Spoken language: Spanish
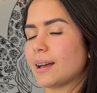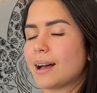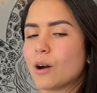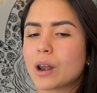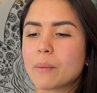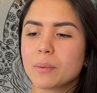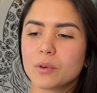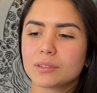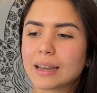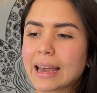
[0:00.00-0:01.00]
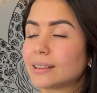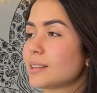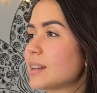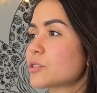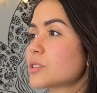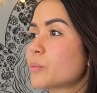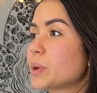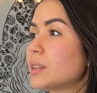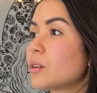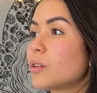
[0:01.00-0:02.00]
ahora mismo la gente ya no se
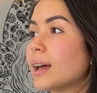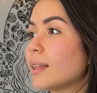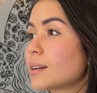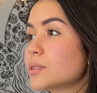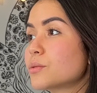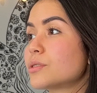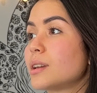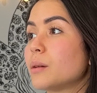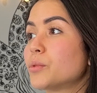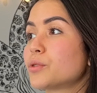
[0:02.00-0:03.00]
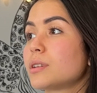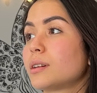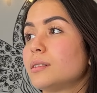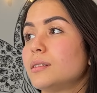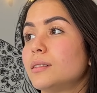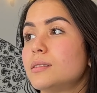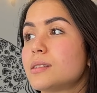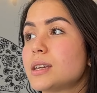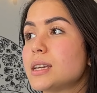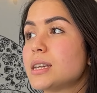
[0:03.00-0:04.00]
sorprende con nada que escuchen la música.
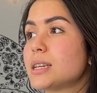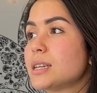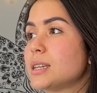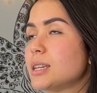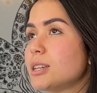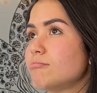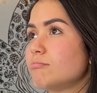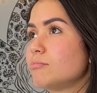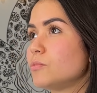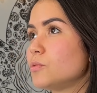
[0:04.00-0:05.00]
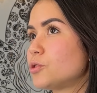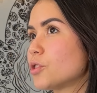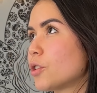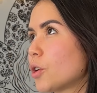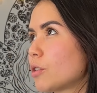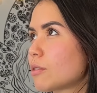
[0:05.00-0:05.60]
Y yo no